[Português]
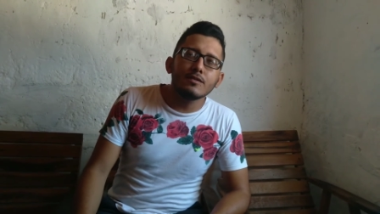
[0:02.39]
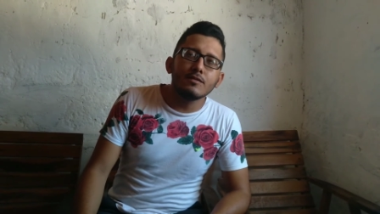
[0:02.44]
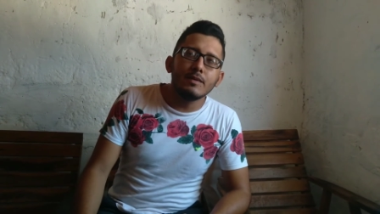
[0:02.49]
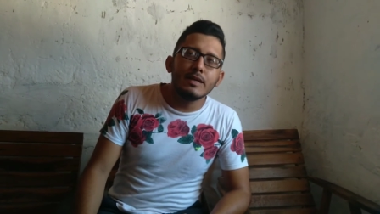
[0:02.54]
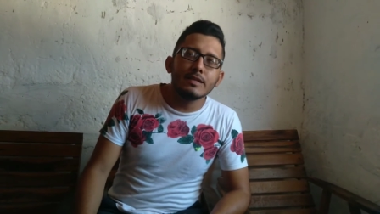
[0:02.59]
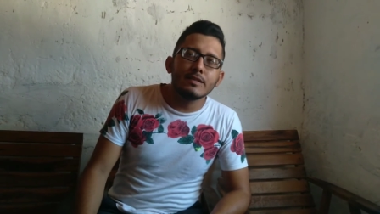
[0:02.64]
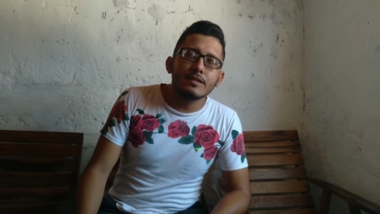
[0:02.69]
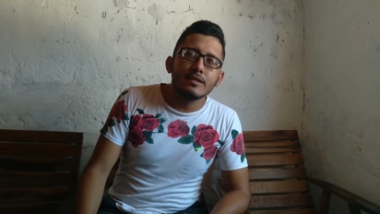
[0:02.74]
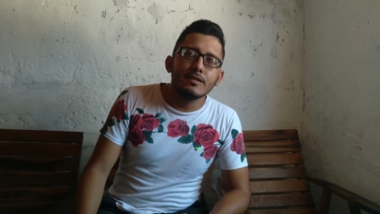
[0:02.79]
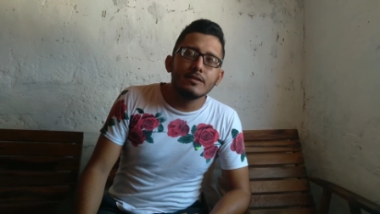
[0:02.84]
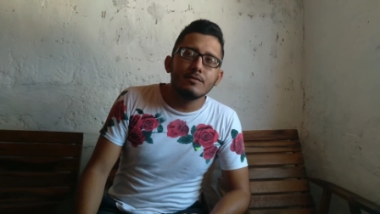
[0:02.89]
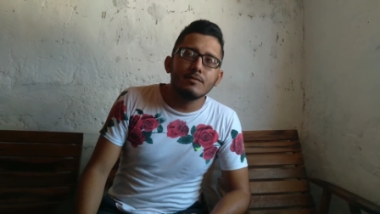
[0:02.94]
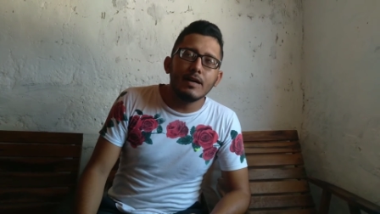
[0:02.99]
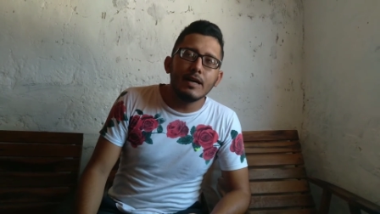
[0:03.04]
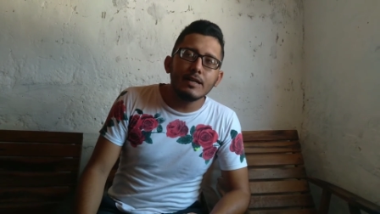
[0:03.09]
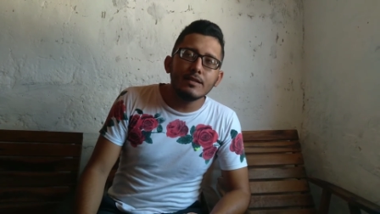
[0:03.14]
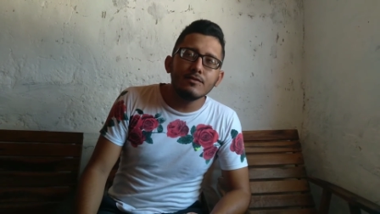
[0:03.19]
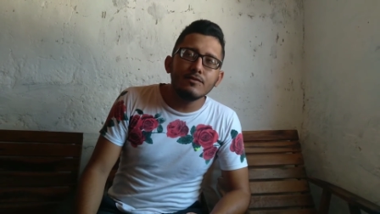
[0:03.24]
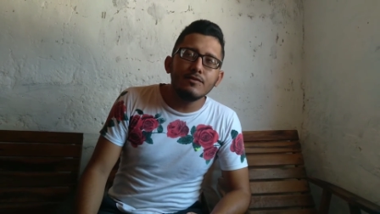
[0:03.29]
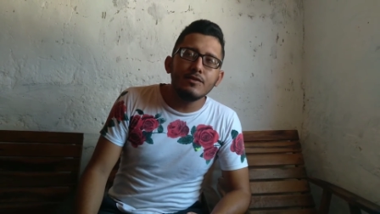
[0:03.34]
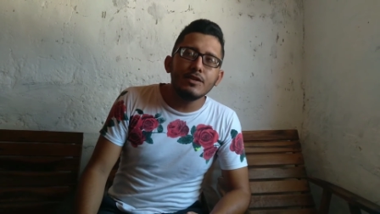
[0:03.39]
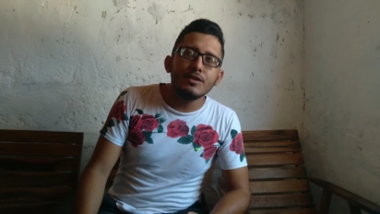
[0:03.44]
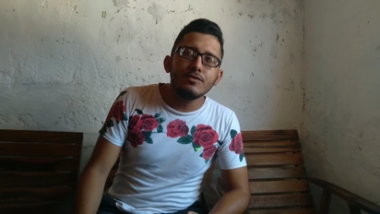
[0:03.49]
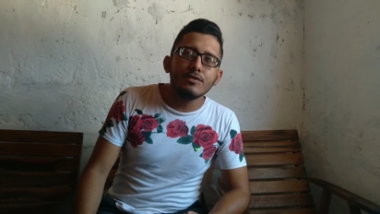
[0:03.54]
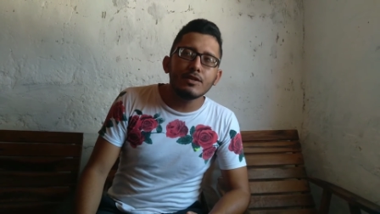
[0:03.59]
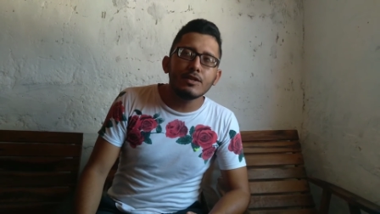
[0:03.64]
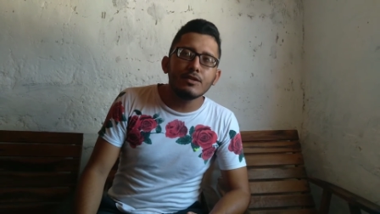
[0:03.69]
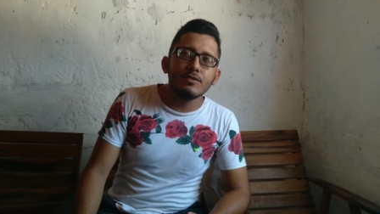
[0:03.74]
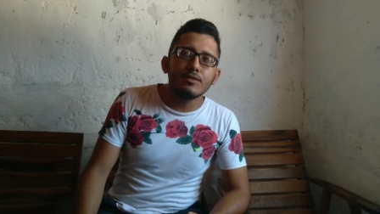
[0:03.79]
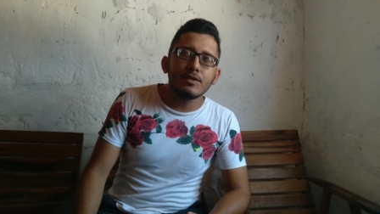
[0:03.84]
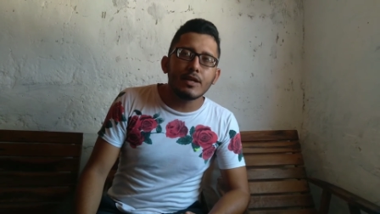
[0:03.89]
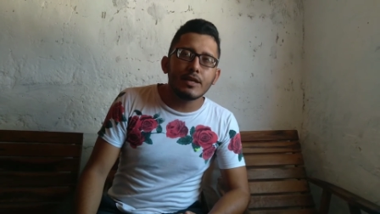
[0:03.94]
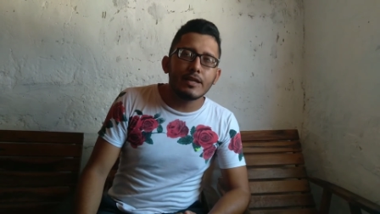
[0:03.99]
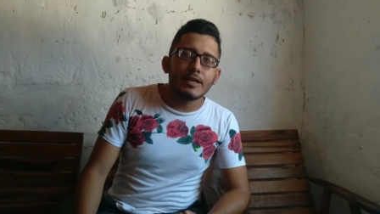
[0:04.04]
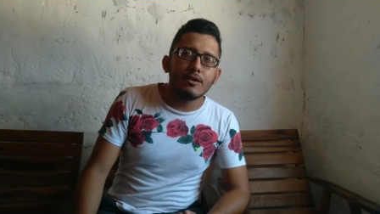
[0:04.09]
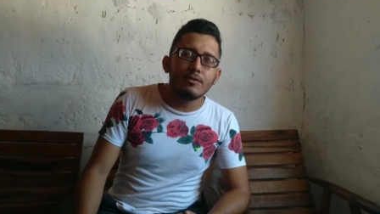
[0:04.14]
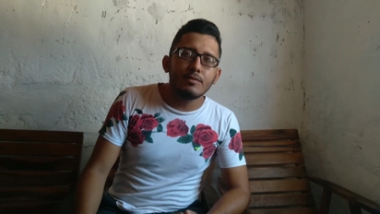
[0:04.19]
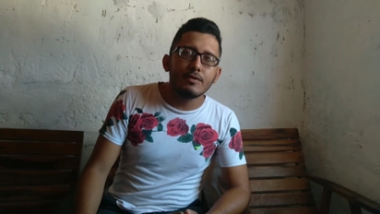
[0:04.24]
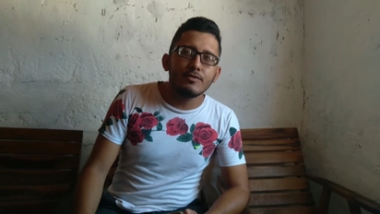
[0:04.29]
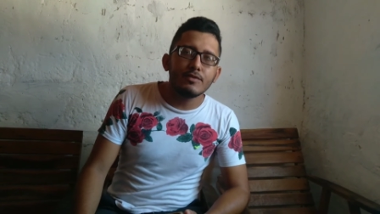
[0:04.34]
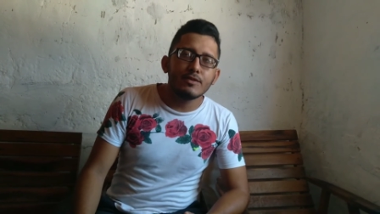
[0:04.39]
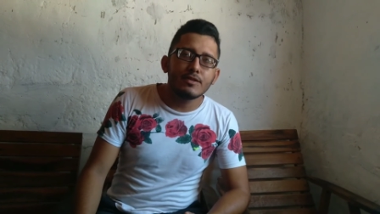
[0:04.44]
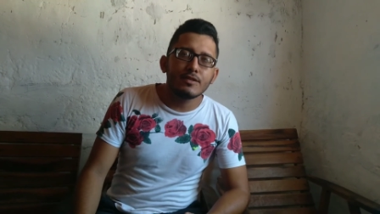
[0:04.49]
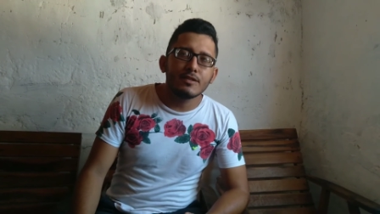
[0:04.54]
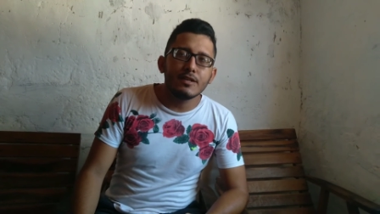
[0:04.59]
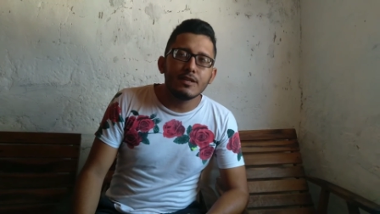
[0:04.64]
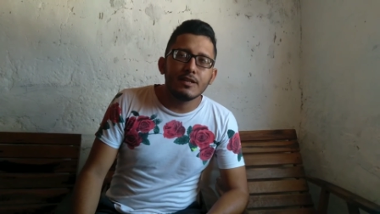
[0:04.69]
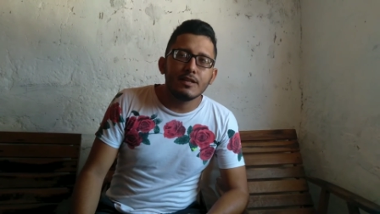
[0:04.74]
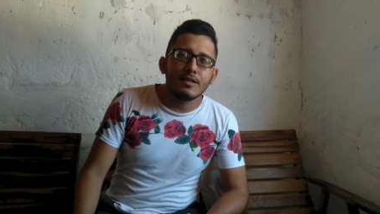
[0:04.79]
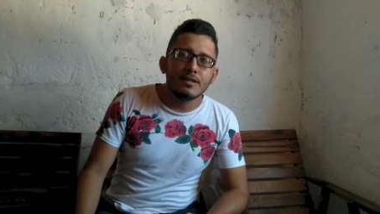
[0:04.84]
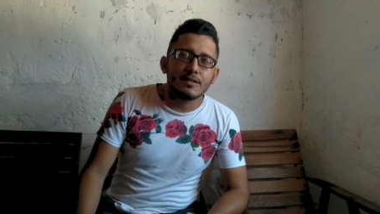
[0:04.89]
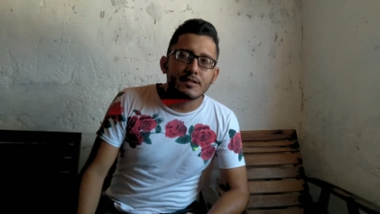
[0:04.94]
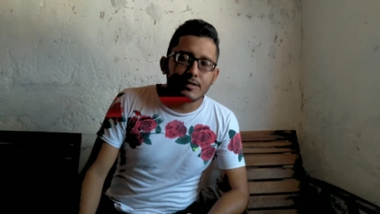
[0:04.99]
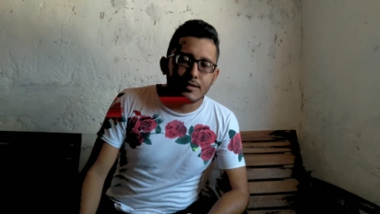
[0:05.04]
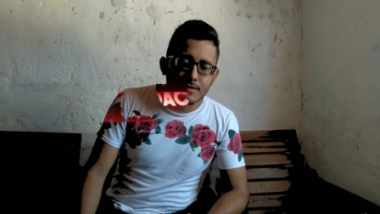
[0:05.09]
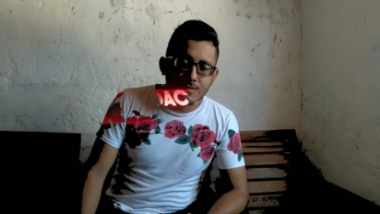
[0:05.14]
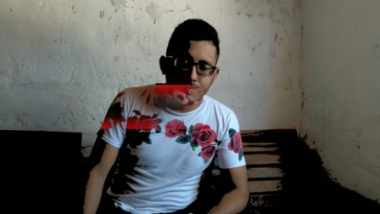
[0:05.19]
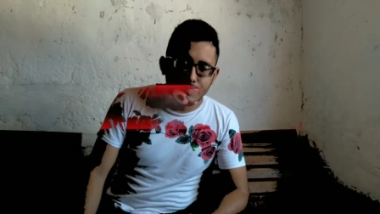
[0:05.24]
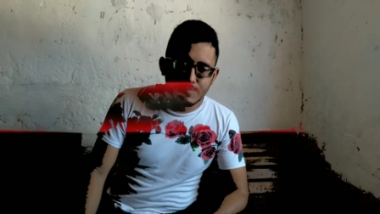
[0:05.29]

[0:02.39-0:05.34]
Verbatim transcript: começando mais um vídeo aqui no canal pra vocês.